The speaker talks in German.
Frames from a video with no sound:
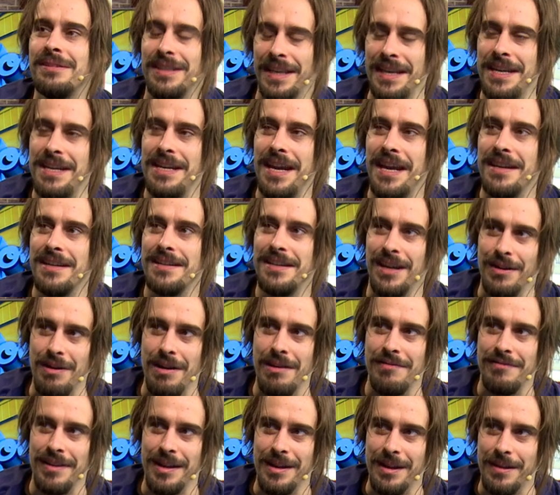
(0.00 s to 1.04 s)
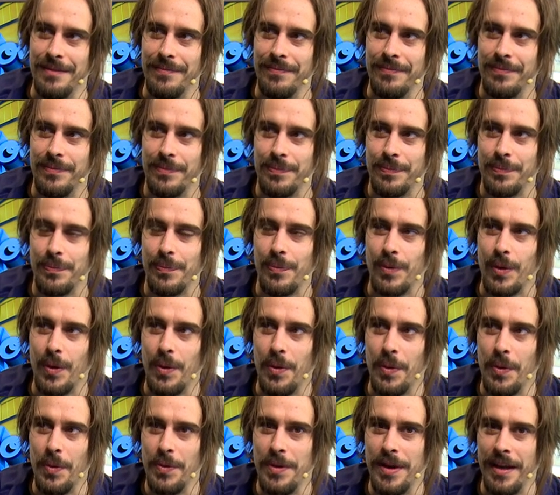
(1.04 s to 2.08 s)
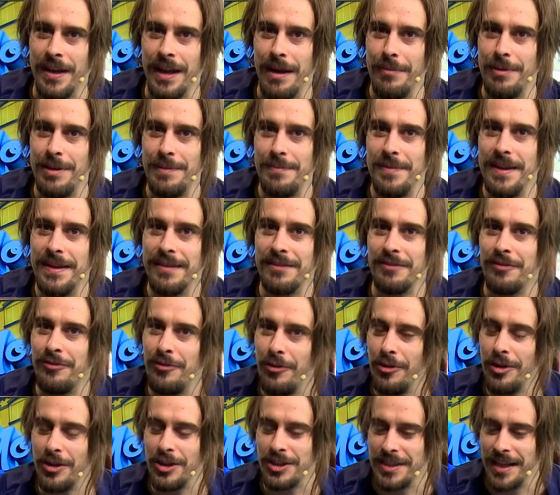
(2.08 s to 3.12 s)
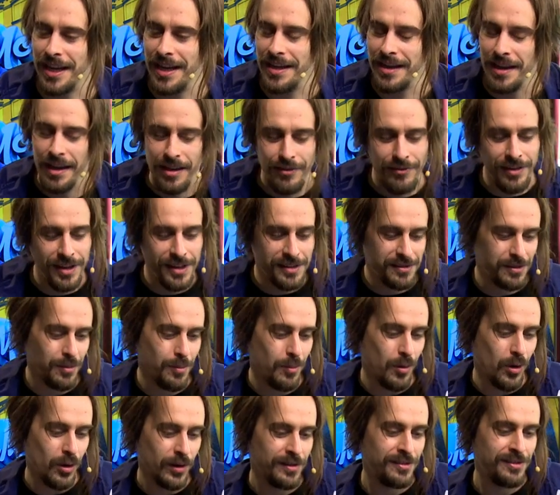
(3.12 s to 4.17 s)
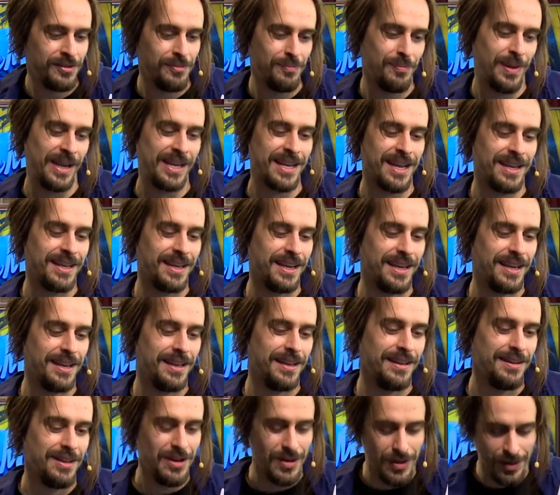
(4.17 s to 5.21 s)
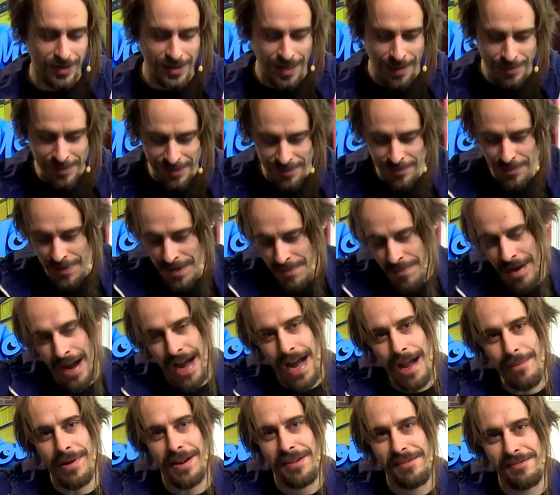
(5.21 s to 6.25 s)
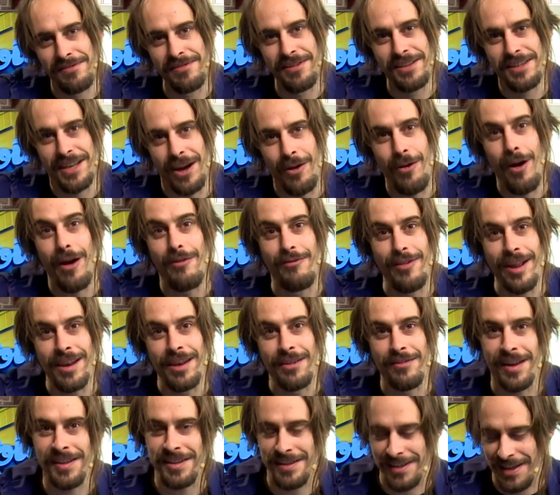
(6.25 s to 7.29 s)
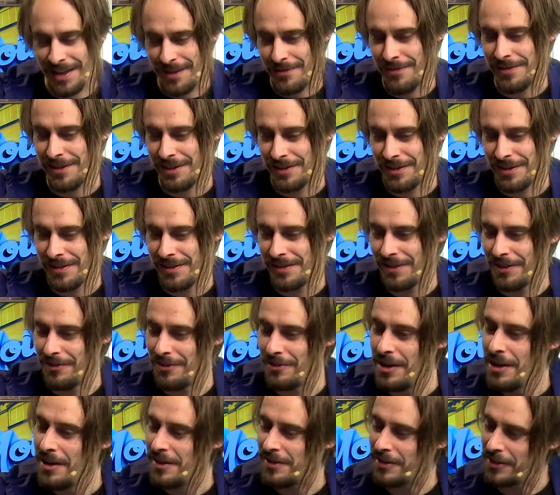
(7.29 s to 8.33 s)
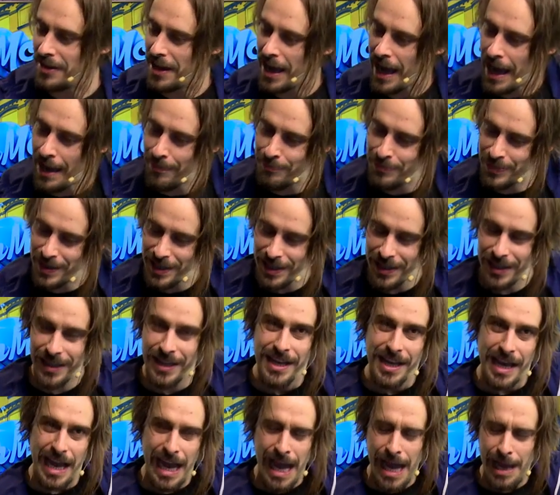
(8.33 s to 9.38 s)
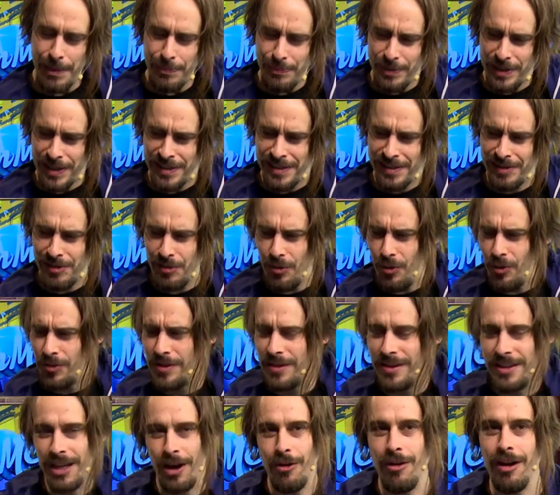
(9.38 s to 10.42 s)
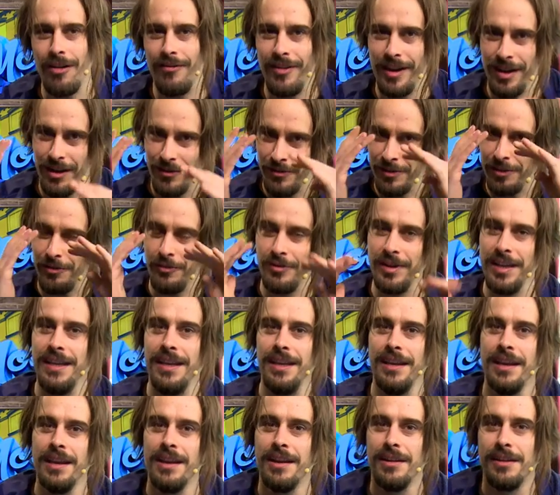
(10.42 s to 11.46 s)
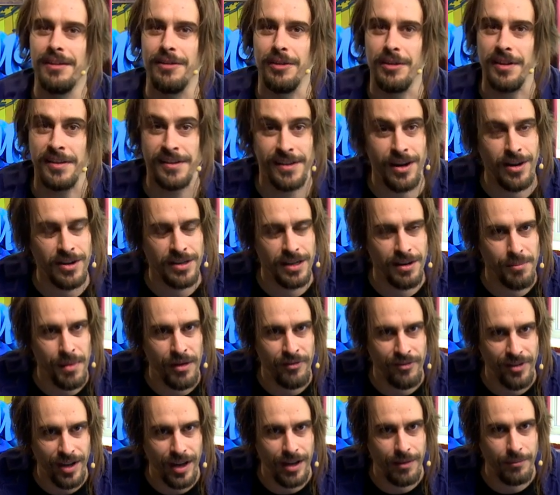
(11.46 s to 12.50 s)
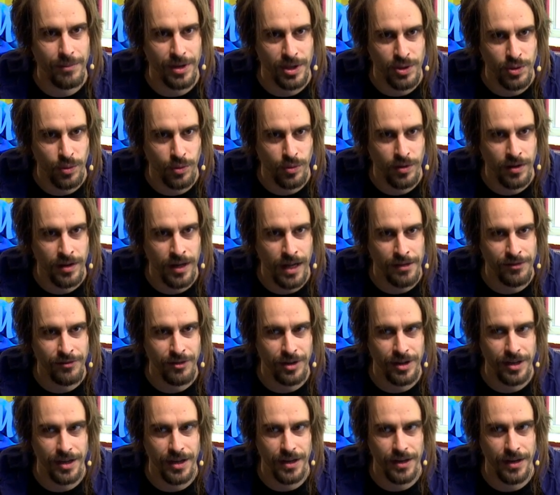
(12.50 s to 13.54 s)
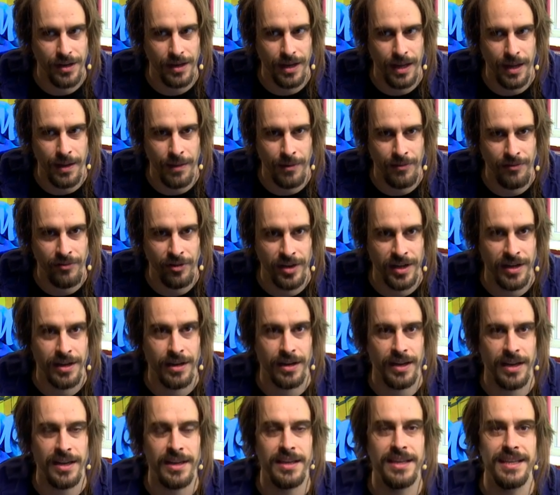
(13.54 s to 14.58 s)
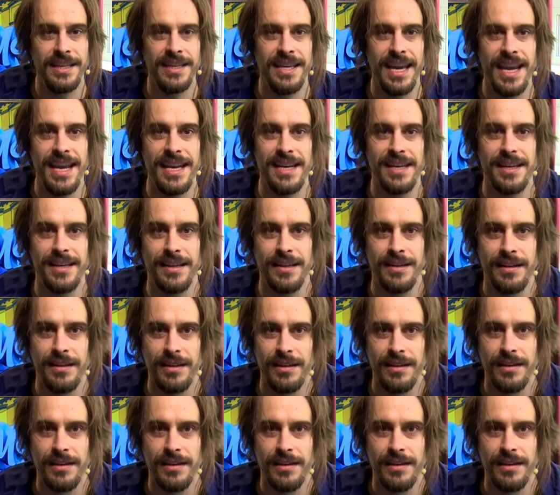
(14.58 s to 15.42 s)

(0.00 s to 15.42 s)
trägt eine Dauerwelle. Und dann habe ich mir so vorgestellt, wie ich so morgens zum Bäcker gehe und habe so im Arm halt so eine Dauerwelle, weißt du, so, so, so eine abge, abgezogene Dauerwelle, so wie die, so ist ja auch eine Mafia-Methode, also von den, äh, von den indigenen